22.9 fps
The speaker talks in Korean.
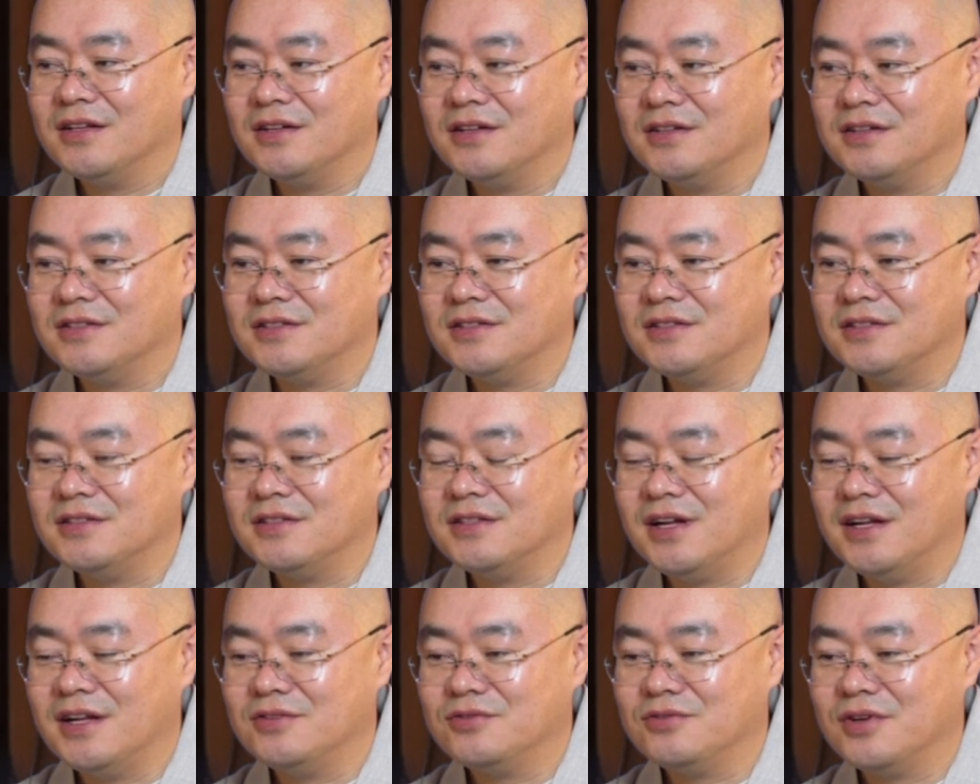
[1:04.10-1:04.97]
것을
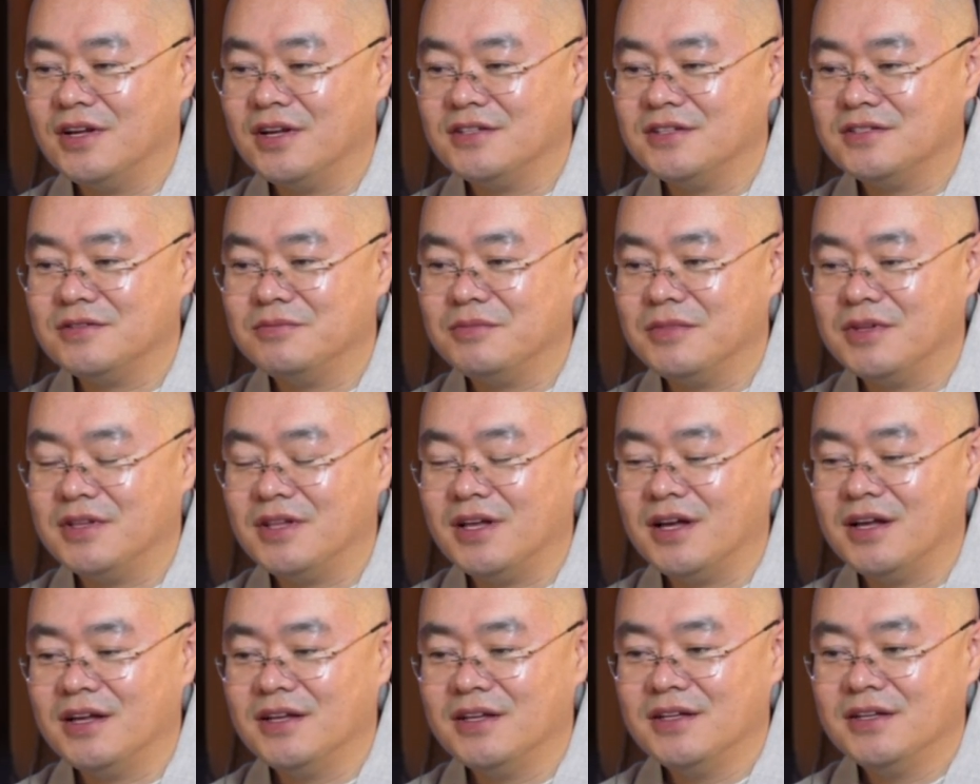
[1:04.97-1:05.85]
알 수가
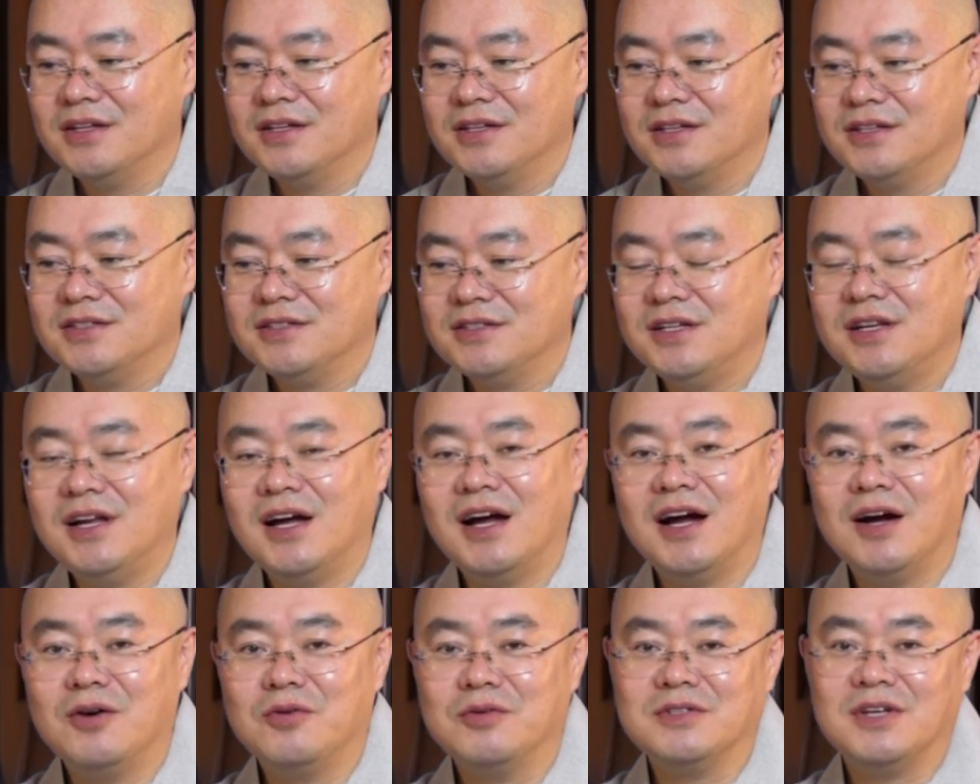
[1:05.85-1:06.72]
있습니다.
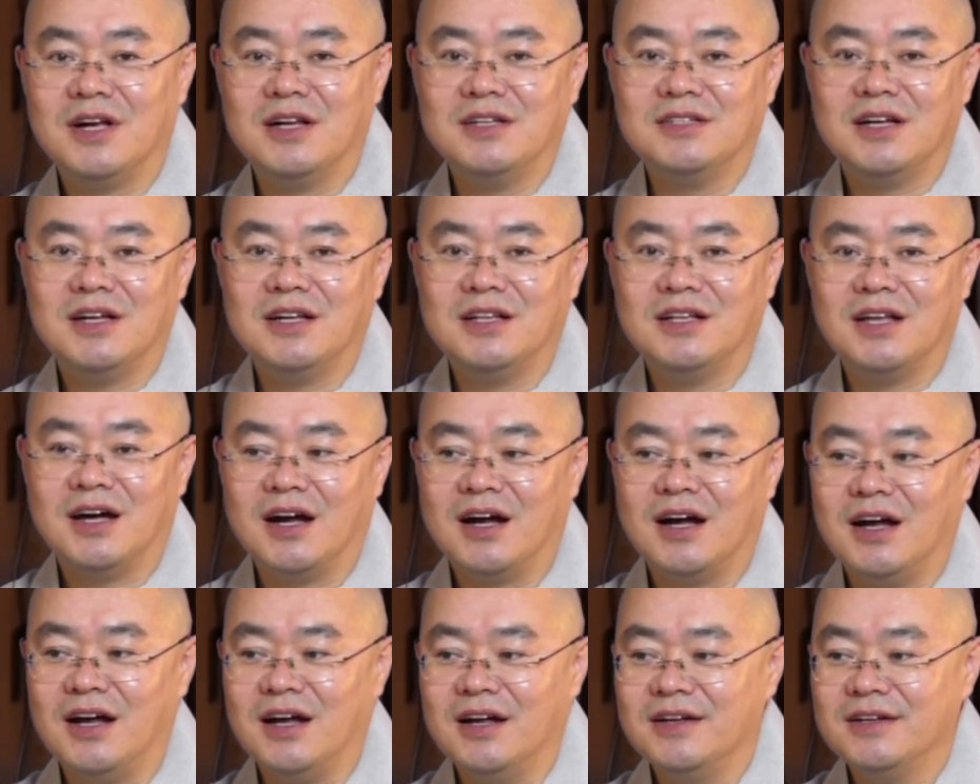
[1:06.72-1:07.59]
신랑하고 잘
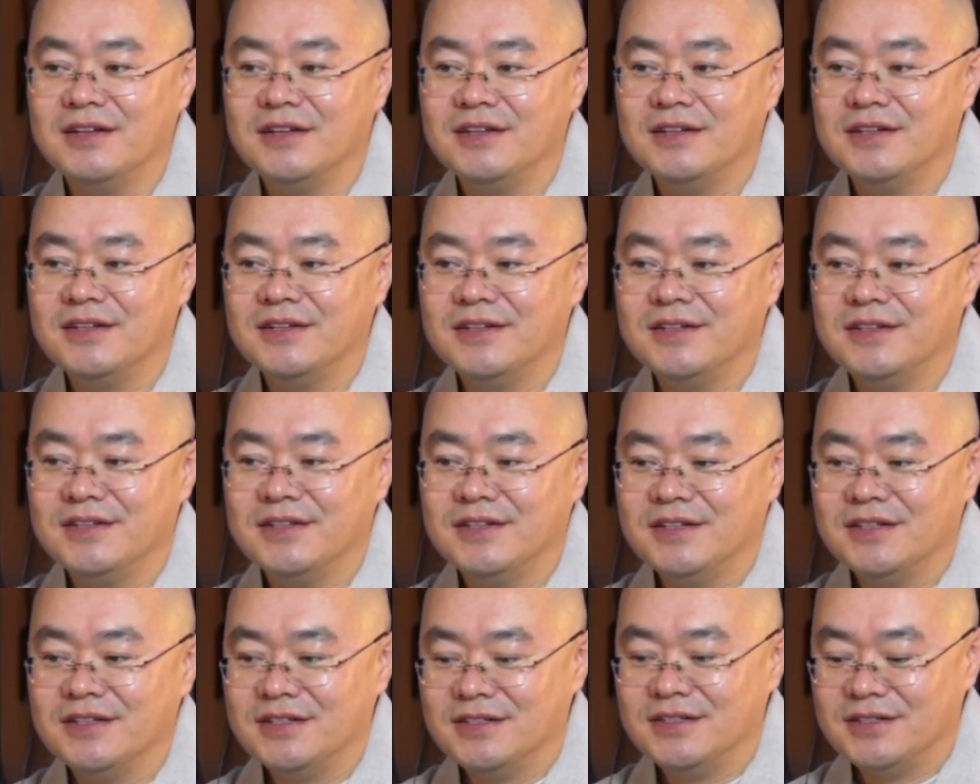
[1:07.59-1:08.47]
살다가
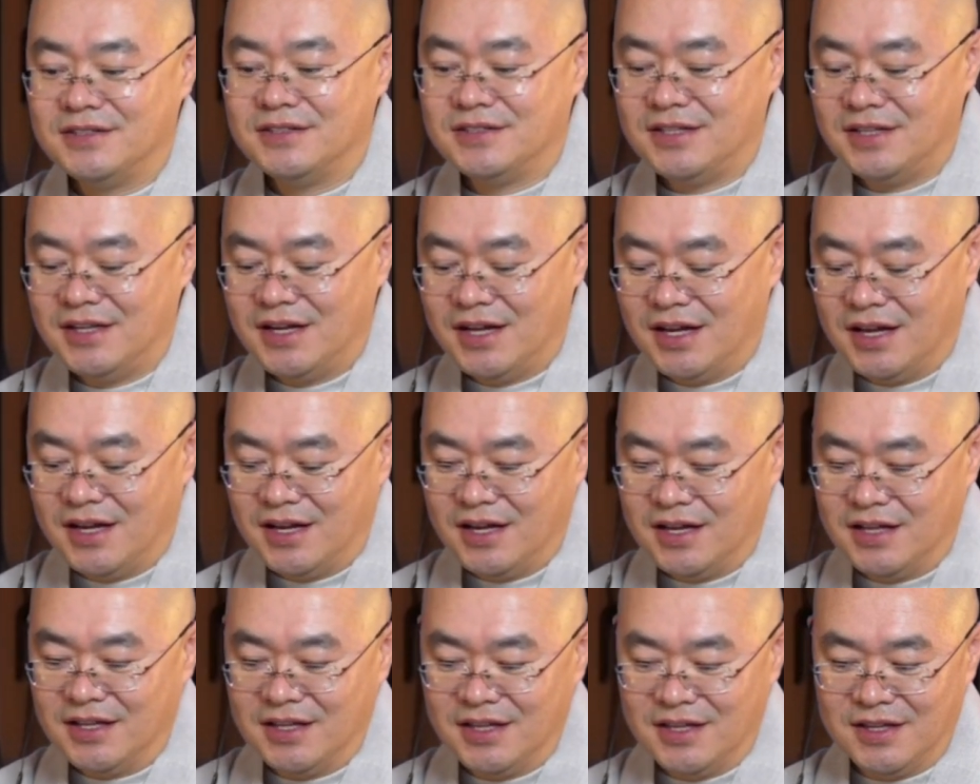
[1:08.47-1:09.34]

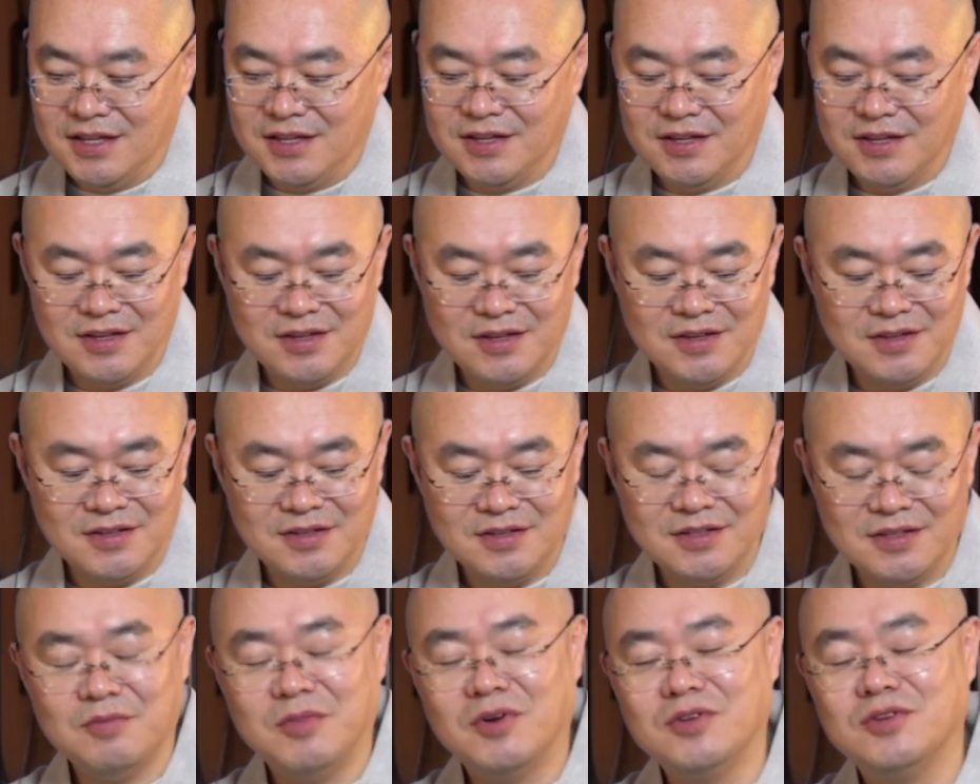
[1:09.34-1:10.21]
신랑이
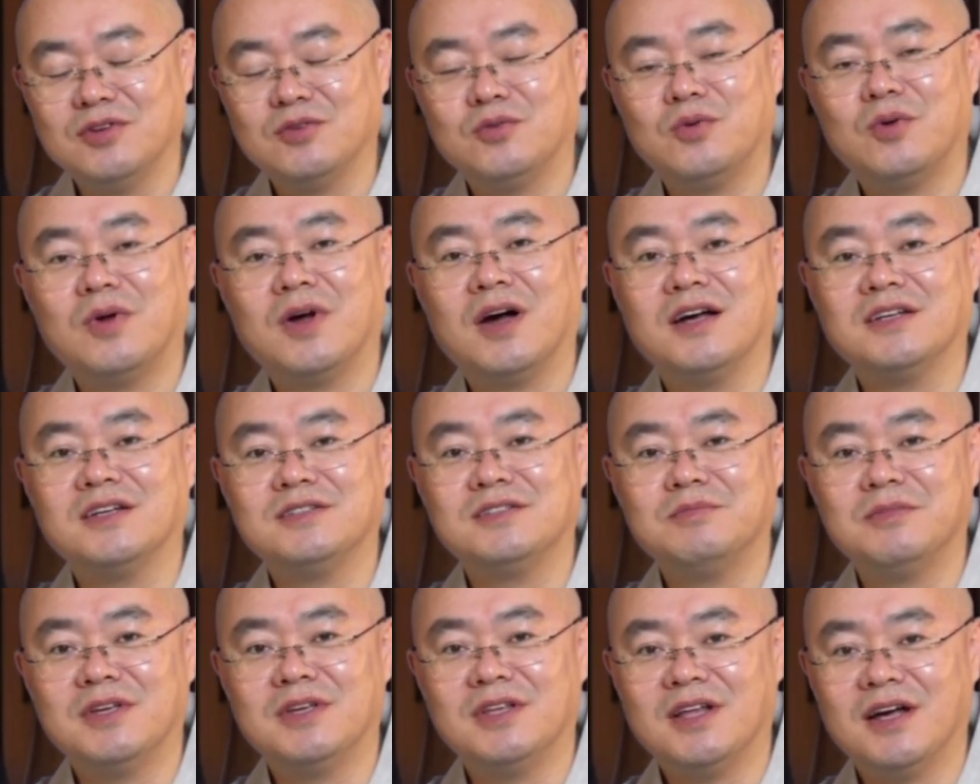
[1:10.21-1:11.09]
먼저
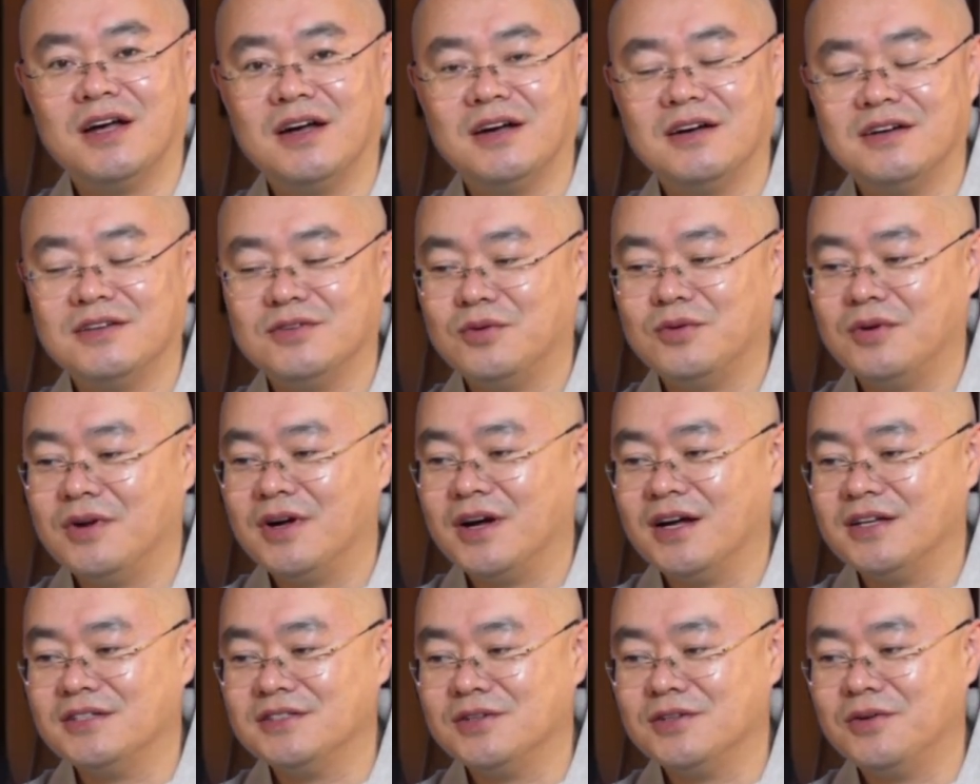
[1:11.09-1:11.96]
돌아가십니다.
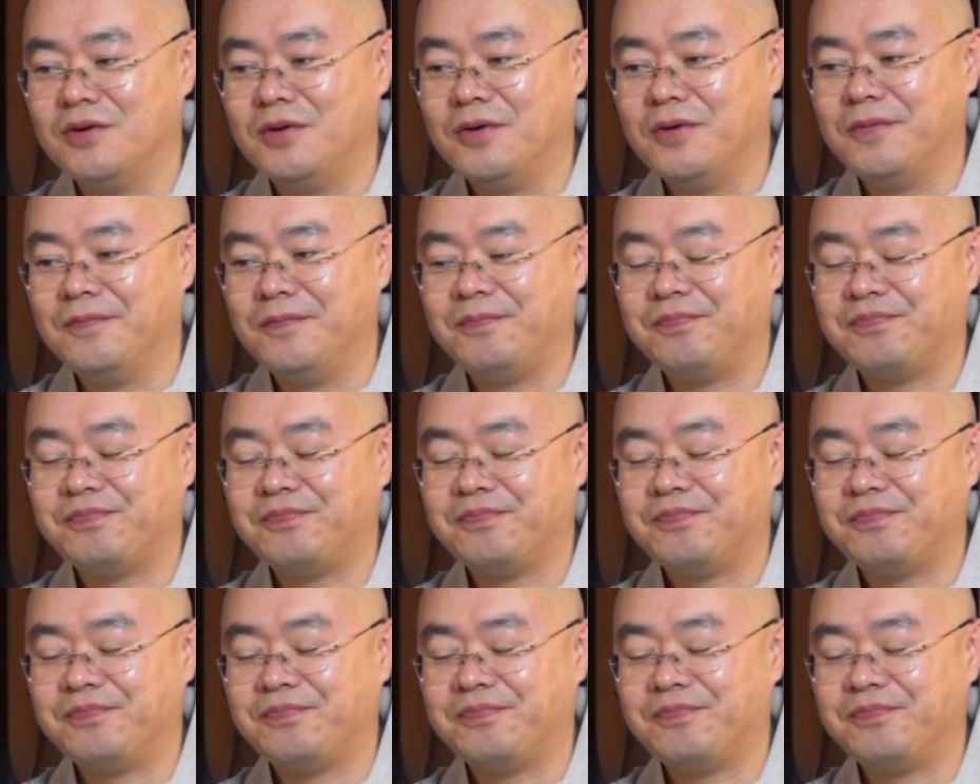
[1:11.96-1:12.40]
돌아가시고